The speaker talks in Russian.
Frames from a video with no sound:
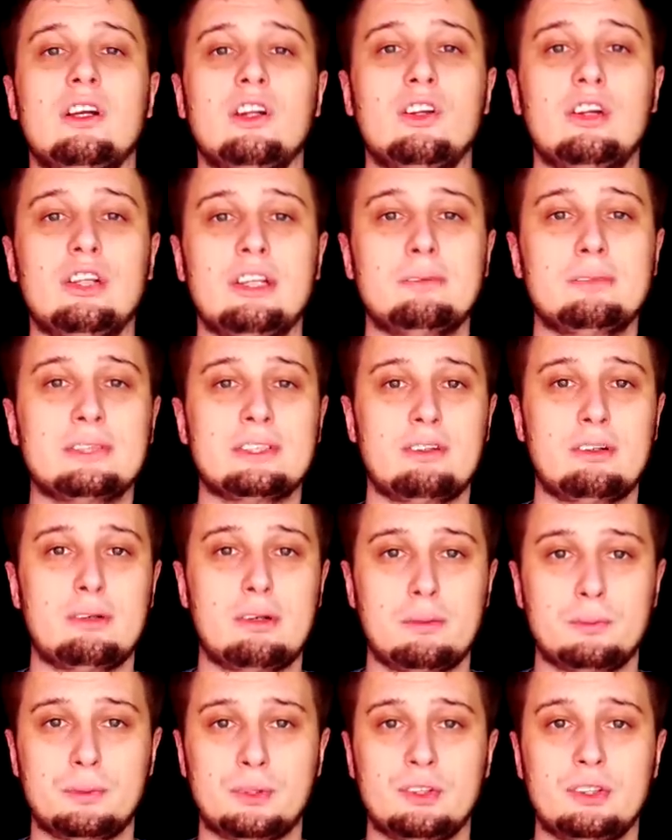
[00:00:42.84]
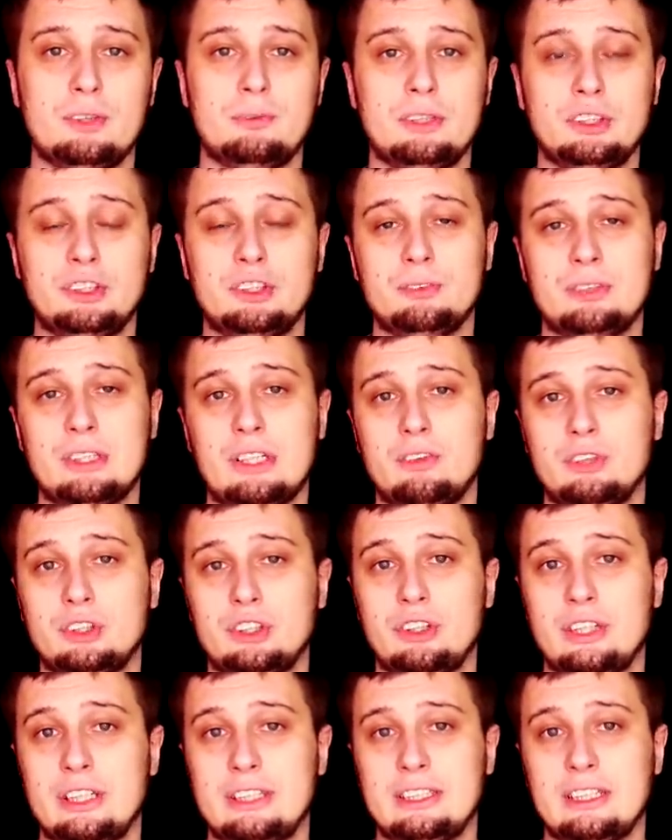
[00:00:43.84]
Но это мы с вами обсудим. Начнем с того,
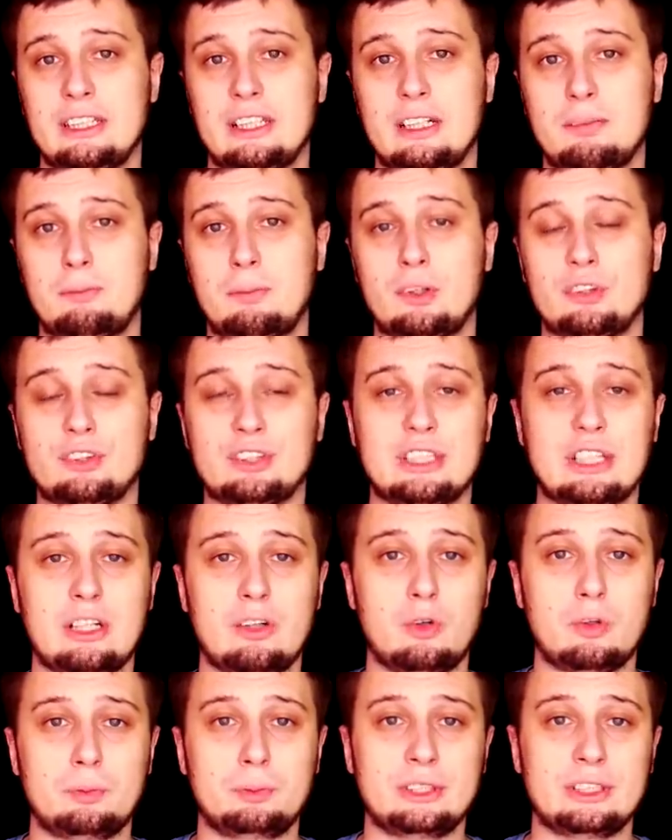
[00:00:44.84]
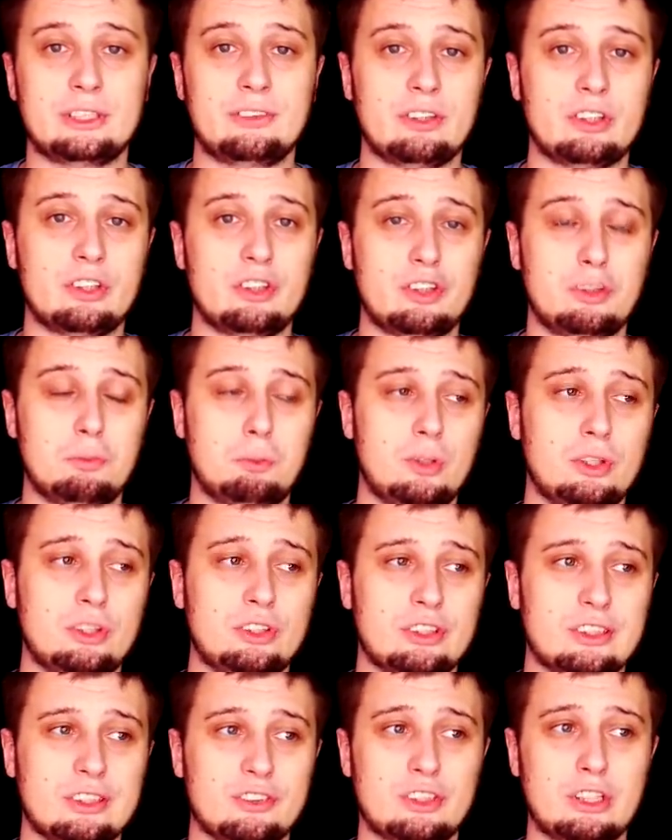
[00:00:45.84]
что я делал опрос в сообществе. Кто не
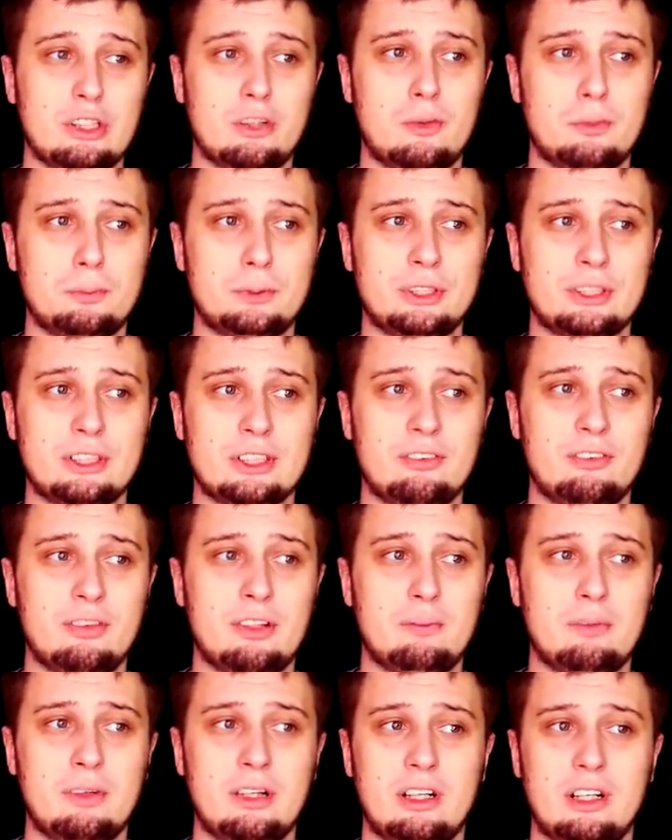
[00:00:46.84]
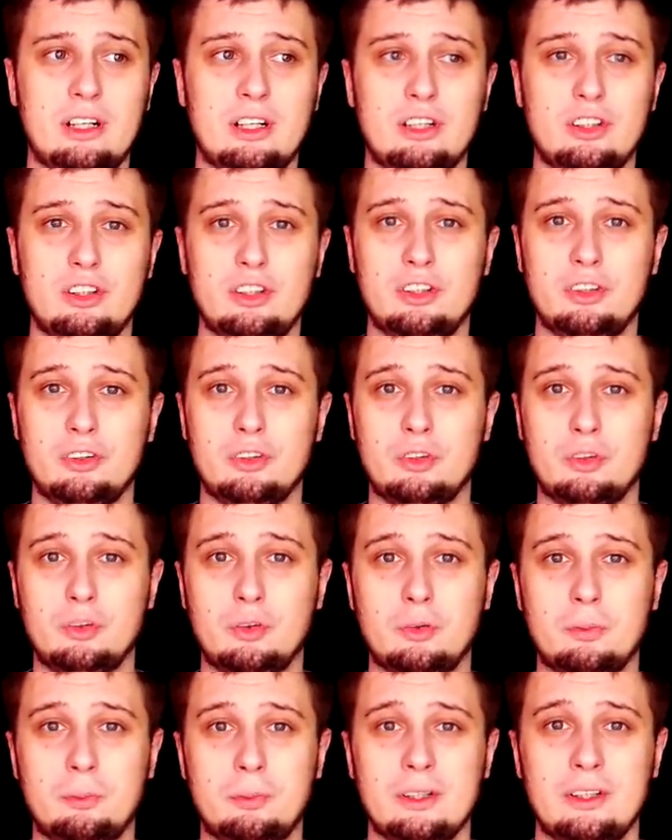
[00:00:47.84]
пользуется сообществом а, на
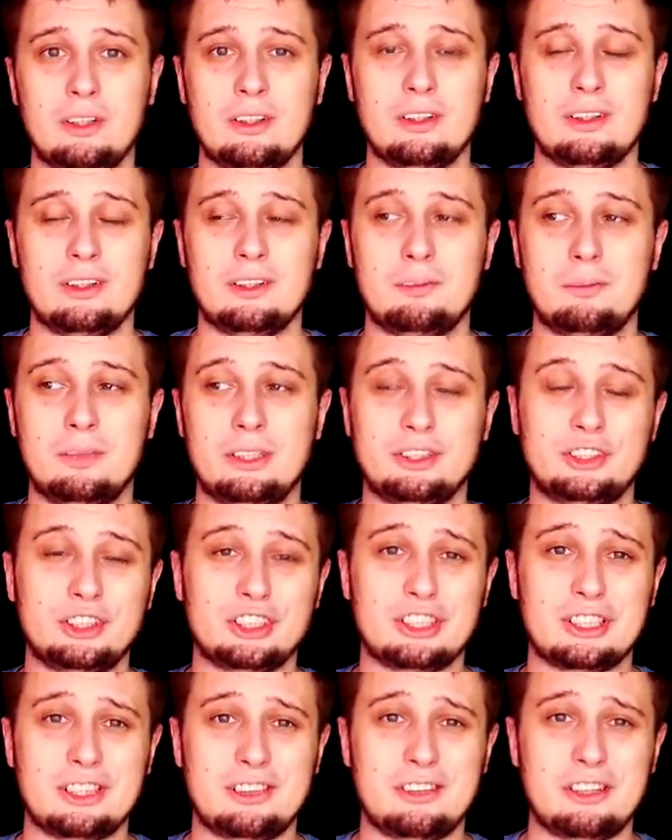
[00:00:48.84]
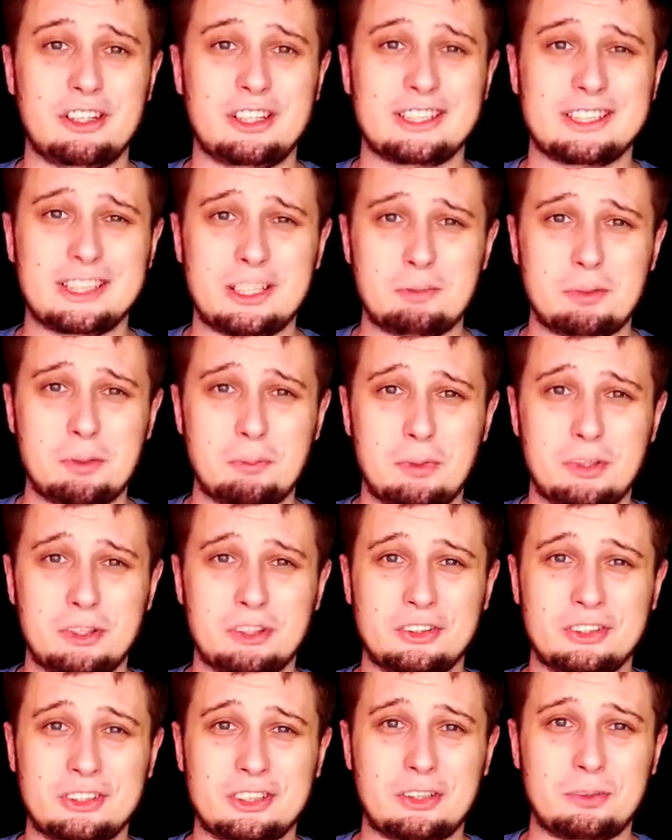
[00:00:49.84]
YouTube? Блин, честно говоря, я сам не
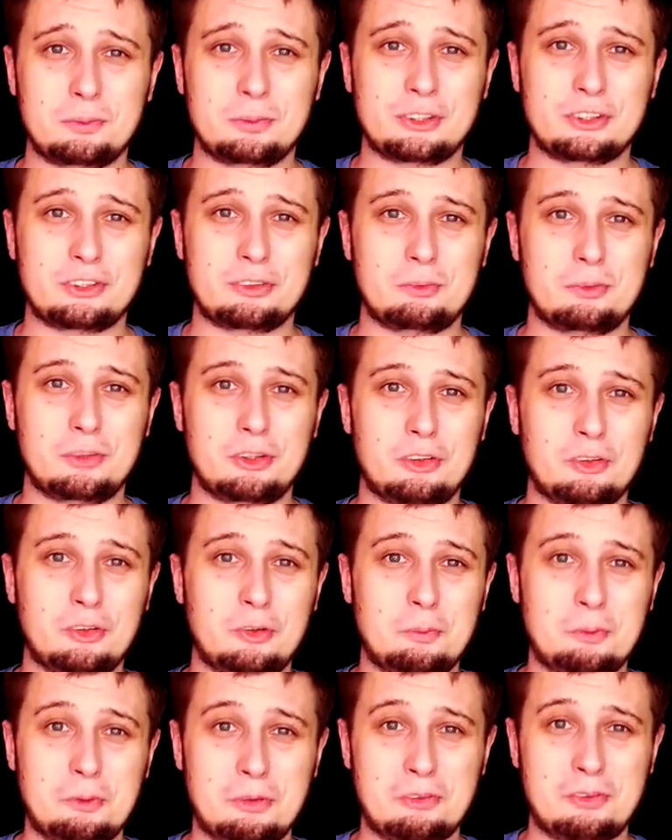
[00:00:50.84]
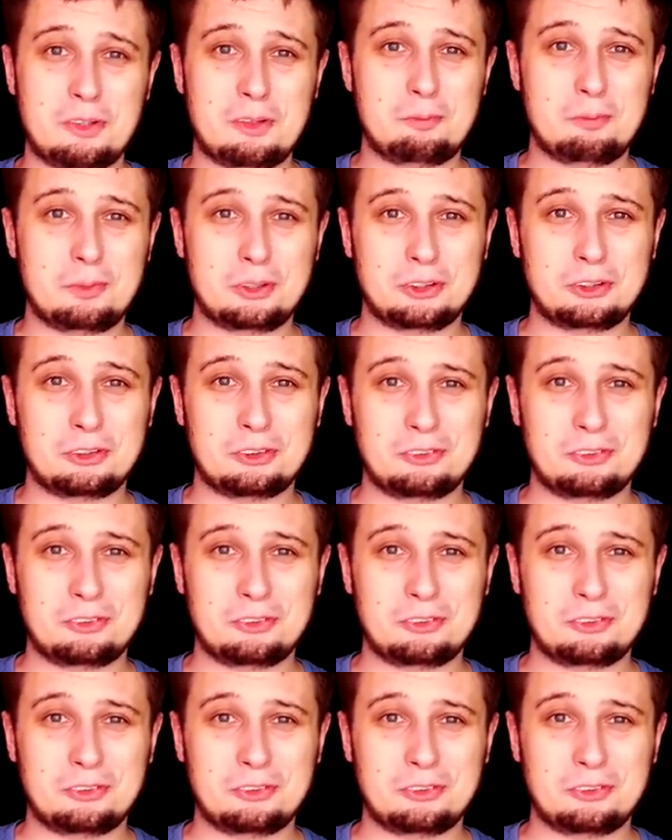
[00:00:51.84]
пользуюсь сообществом на YouTube, но вам пишу